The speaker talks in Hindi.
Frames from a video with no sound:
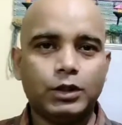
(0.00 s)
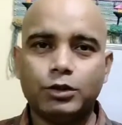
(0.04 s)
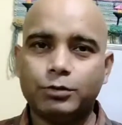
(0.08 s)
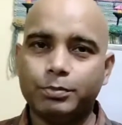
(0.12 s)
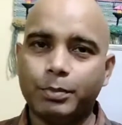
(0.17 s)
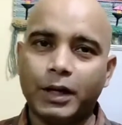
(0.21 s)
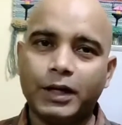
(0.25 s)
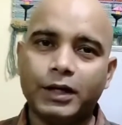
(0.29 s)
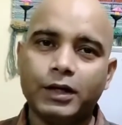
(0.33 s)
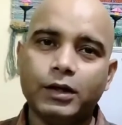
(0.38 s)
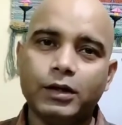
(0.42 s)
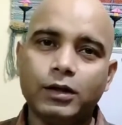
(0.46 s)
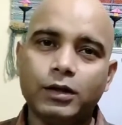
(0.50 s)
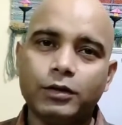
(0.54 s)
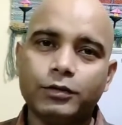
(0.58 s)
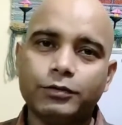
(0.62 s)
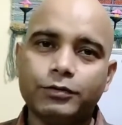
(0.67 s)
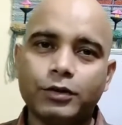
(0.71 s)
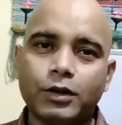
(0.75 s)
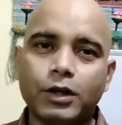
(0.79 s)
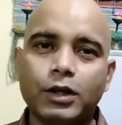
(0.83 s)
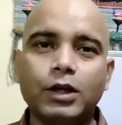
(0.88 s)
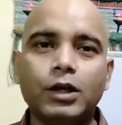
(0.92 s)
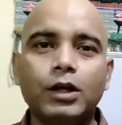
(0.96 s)
स्पाइनल
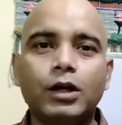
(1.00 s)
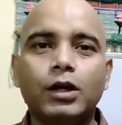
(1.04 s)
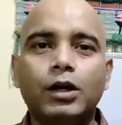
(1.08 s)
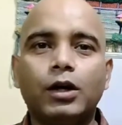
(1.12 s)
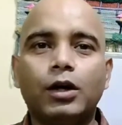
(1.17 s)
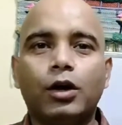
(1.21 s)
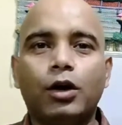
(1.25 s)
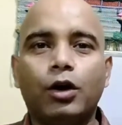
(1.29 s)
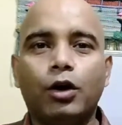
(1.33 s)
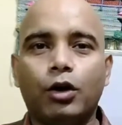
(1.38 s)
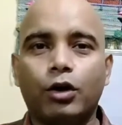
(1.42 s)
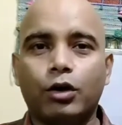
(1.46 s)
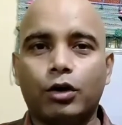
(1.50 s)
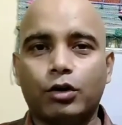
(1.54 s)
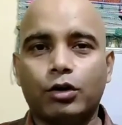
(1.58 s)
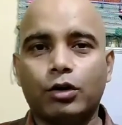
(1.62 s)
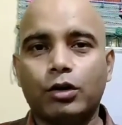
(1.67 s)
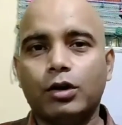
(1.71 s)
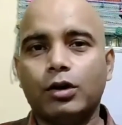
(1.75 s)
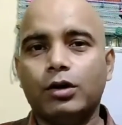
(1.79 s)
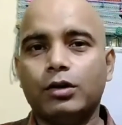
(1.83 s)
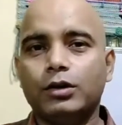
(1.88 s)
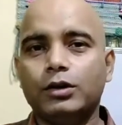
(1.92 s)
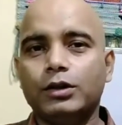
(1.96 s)
नर्व्स की और
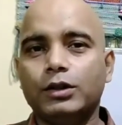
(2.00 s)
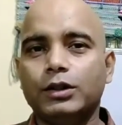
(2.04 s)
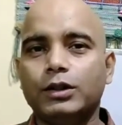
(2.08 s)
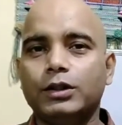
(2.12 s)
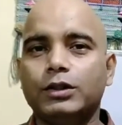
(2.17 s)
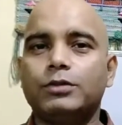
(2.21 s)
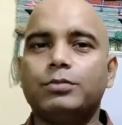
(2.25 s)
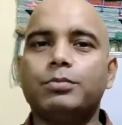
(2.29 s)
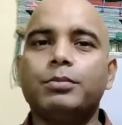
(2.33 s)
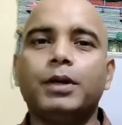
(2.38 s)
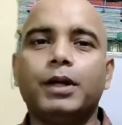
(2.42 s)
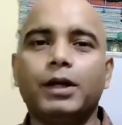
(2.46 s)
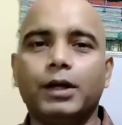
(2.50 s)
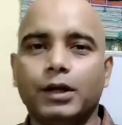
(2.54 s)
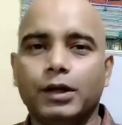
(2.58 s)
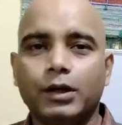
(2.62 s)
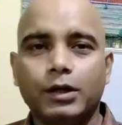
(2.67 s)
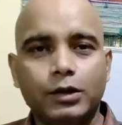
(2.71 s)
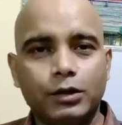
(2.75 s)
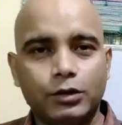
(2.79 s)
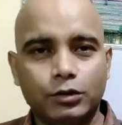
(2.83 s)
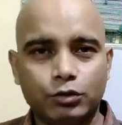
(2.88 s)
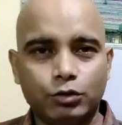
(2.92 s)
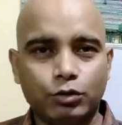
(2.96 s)
इसमें
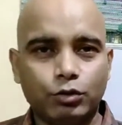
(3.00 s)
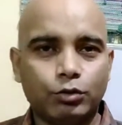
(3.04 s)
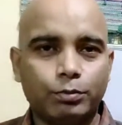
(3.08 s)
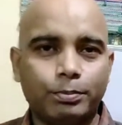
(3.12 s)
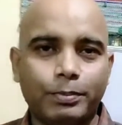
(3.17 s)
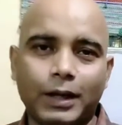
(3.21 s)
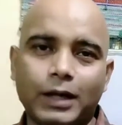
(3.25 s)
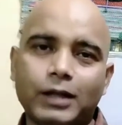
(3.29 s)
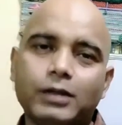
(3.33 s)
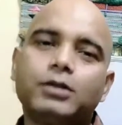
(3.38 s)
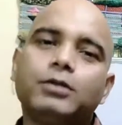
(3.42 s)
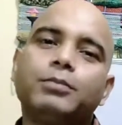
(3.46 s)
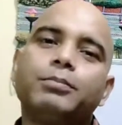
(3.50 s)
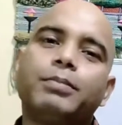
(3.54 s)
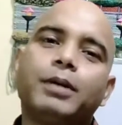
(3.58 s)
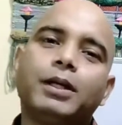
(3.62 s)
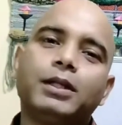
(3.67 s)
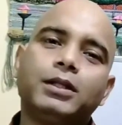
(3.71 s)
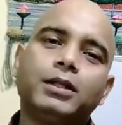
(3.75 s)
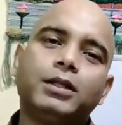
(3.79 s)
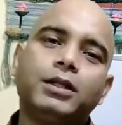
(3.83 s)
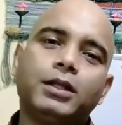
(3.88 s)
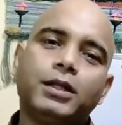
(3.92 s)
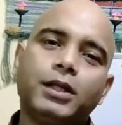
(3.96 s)
जो
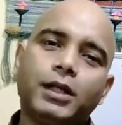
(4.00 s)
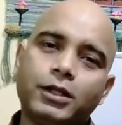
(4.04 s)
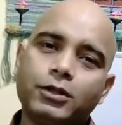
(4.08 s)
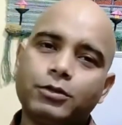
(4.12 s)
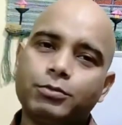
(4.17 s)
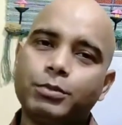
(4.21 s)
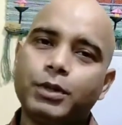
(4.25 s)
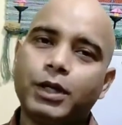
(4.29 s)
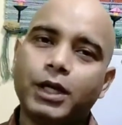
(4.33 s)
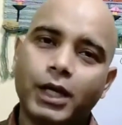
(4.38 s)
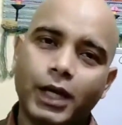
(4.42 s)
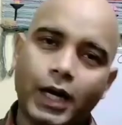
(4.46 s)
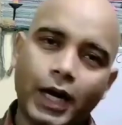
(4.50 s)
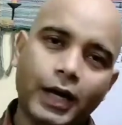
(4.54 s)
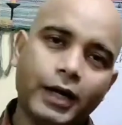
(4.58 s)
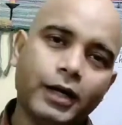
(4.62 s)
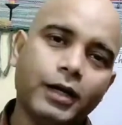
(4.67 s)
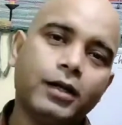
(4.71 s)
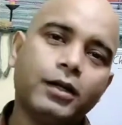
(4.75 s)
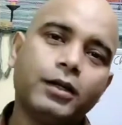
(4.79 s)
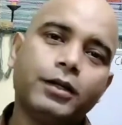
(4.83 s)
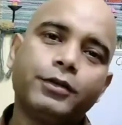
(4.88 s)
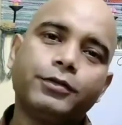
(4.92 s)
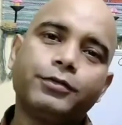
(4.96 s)
पैरासिम्पैथेटिक है इसमें
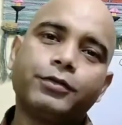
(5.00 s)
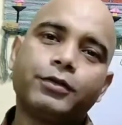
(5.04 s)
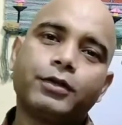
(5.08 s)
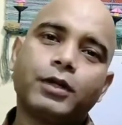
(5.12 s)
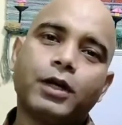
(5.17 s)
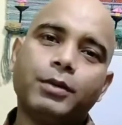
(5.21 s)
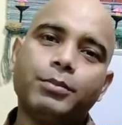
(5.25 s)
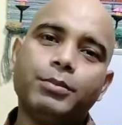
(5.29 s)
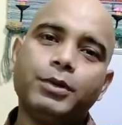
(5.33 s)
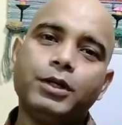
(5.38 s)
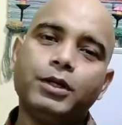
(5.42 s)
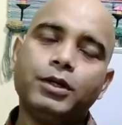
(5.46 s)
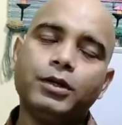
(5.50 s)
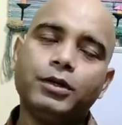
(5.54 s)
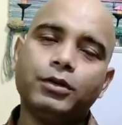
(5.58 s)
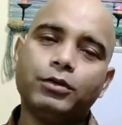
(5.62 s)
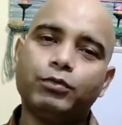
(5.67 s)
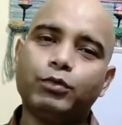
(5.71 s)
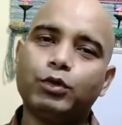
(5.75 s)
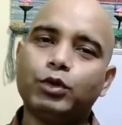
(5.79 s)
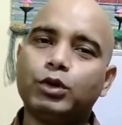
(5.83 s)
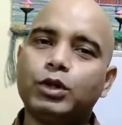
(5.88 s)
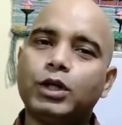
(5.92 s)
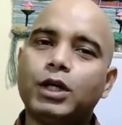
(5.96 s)
क्रैनियल नर्व्स का भी
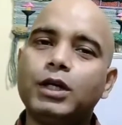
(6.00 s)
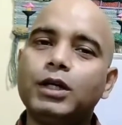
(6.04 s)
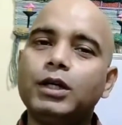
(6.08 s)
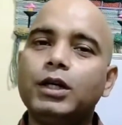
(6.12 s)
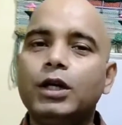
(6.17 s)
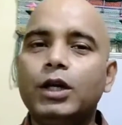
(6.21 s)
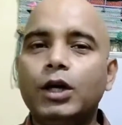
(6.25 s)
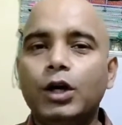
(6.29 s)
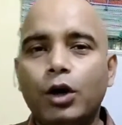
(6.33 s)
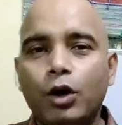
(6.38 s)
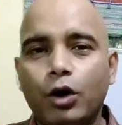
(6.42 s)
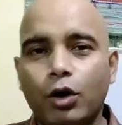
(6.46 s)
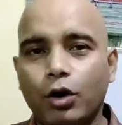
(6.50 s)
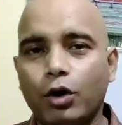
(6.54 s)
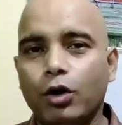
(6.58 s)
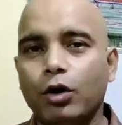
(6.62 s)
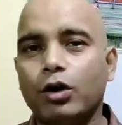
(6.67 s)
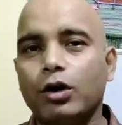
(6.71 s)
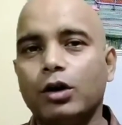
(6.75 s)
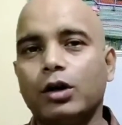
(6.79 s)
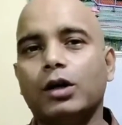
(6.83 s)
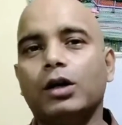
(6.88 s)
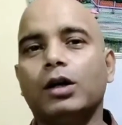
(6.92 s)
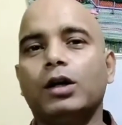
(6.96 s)
वो था
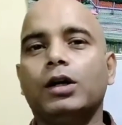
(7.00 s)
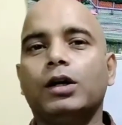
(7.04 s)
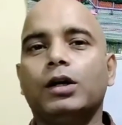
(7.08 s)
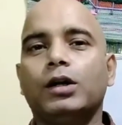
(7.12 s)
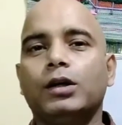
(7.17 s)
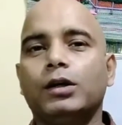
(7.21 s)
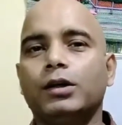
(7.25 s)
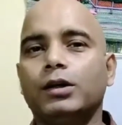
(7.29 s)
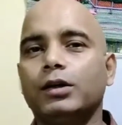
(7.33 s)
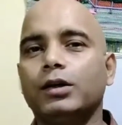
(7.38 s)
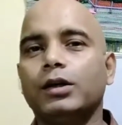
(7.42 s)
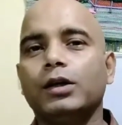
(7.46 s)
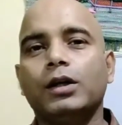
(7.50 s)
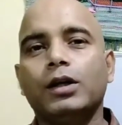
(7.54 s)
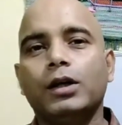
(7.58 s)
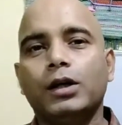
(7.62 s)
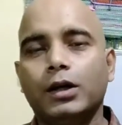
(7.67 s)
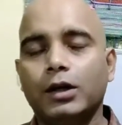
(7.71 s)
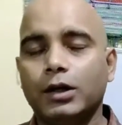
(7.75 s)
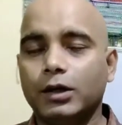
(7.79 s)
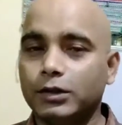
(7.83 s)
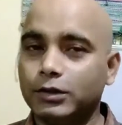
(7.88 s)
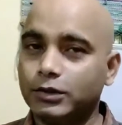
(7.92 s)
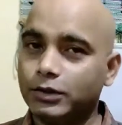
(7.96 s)
और
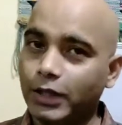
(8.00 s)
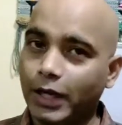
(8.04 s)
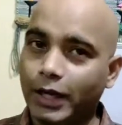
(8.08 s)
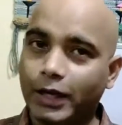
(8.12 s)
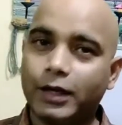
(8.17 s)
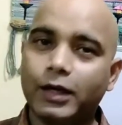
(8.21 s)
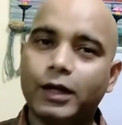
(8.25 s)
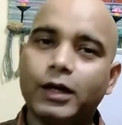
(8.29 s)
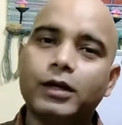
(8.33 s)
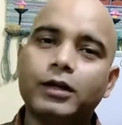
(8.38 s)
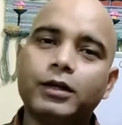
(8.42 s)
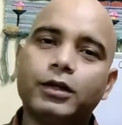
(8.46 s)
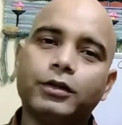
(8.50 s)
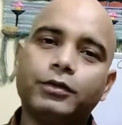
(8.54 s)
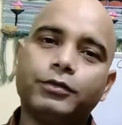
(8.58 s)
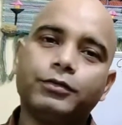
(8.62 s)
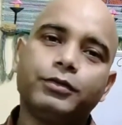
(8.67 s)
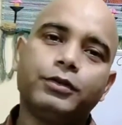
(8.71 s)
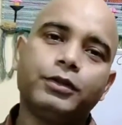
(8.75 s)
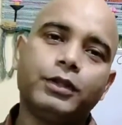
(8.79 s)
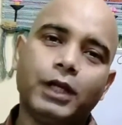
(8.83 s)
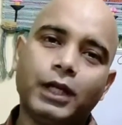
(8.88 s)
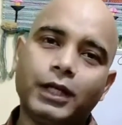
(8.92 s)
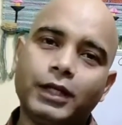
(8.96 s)
सैक्रल
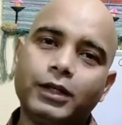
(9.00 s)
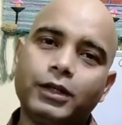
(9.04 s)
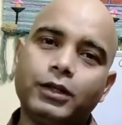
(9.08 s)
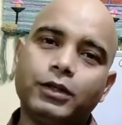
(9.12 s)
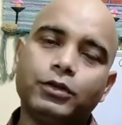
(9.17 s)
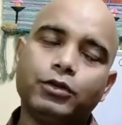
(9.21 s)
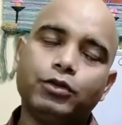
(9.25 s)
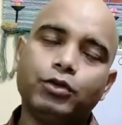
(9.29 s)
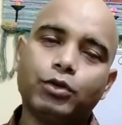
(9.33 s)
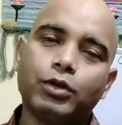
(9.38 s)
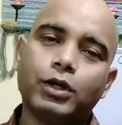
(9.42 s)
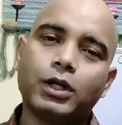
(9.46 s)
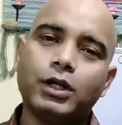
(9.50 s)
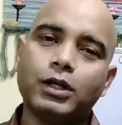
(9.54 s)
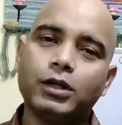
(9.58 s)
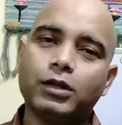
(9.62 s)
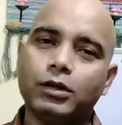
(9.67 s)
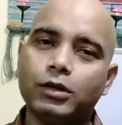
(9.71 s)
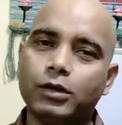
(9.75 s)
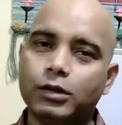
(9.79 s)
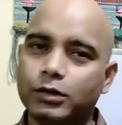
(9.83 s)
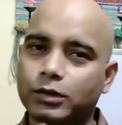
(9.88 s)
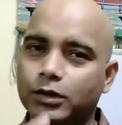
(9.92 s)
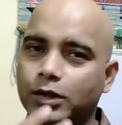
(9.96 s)
नर्व्स यानी जो कि
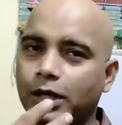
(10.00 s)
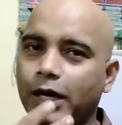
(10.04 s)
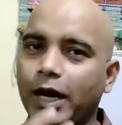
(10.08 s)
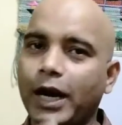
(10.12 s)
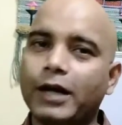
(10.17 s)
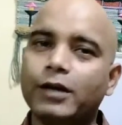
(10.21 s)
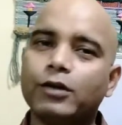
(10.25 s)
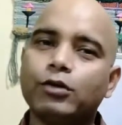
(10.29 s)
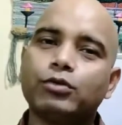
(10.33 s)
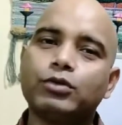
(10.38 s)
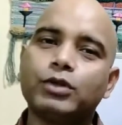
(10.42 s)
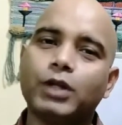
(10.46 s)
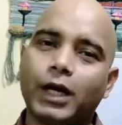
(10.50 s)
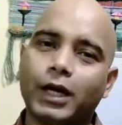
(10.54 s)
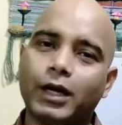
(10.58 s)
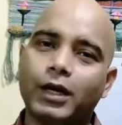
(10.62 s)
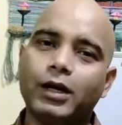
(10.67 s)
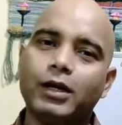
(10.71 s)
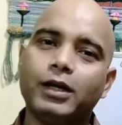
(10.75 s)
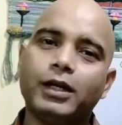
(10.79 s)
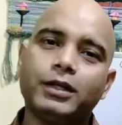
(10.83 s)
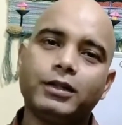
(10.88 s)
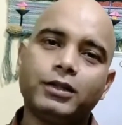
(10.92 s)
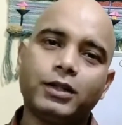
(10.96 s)
क्रैनियो
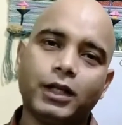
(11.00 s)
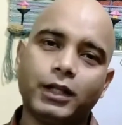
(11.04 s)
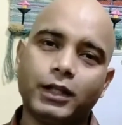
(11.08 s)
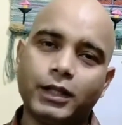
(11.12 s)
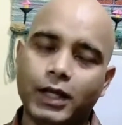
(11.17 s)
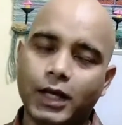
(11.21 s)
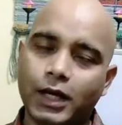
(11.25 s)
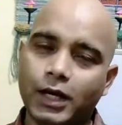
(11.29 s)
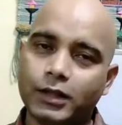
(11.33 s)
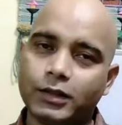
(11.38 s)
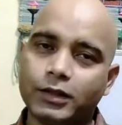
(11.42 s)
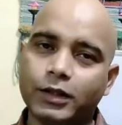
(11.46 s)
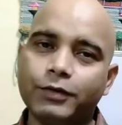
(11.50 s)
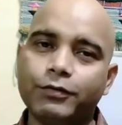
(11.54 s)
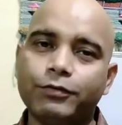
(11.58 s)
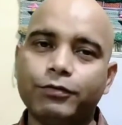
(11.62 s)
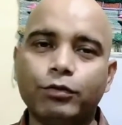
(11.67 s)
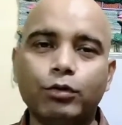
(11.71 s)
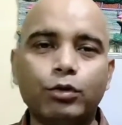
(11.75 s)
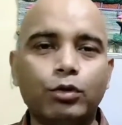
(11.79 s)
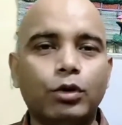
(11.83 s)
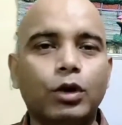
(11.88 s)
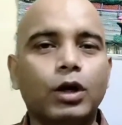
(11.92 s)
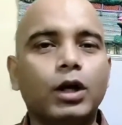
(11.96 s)
सैक्रल एक साथ कहलाता है
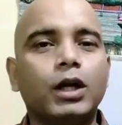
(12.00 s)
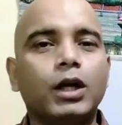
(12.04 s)
वो